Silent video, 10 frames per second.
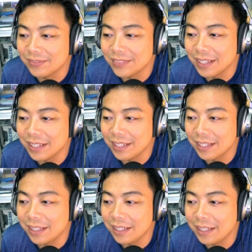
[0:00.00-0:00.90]

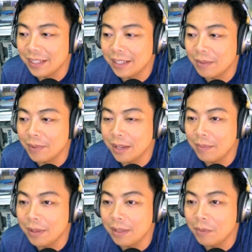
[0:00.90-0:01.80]
Nah ini
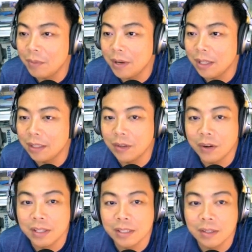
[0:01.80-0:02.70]
GBE berarti belum ada yang
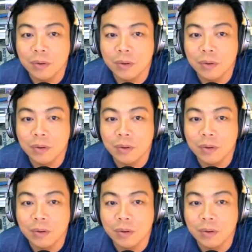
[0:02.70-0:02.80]
terkoneksi.